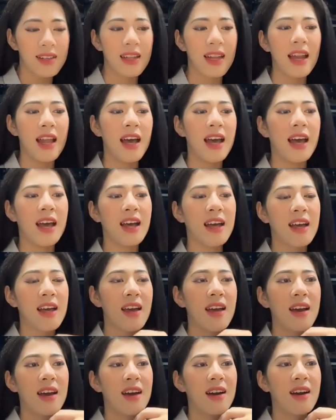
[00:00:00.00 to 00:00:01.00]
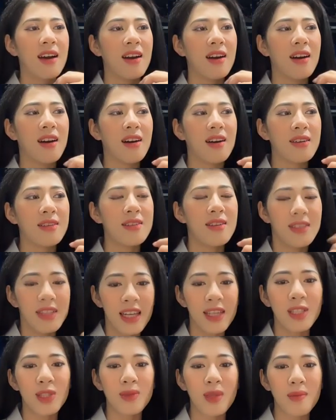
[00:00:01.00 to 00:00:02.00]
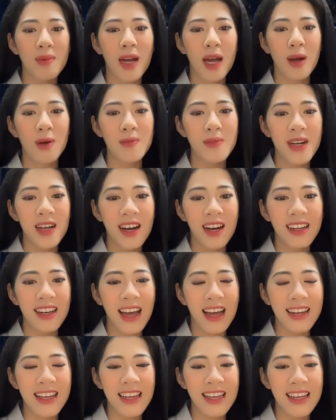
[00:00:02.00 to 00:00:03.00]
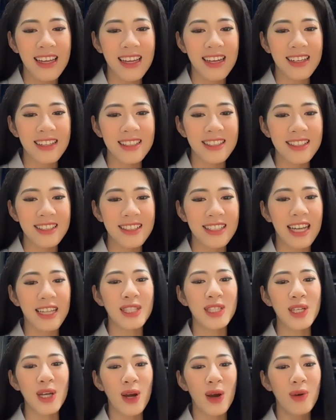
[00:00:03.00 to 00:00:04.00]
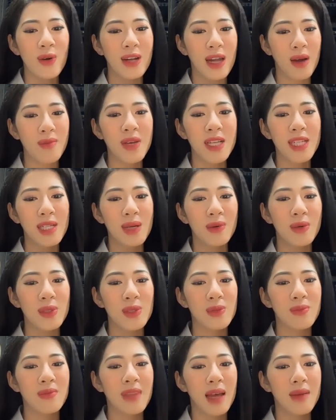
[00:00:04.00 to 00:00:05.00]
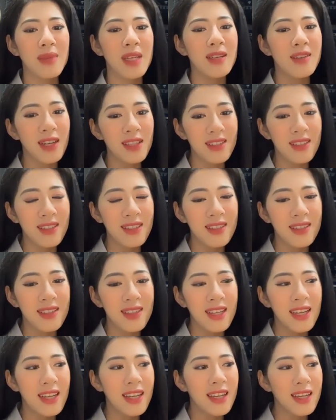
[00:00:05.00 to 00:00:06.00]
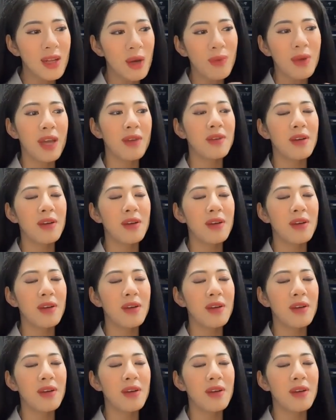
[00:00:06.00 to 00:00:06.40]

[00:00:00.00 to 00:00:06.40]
đấy là uh, đương nhiên chúng ta mặc áo mưa là để ờ, tránh cho quần áo bên trong của chúng ta bị ướt thì đồng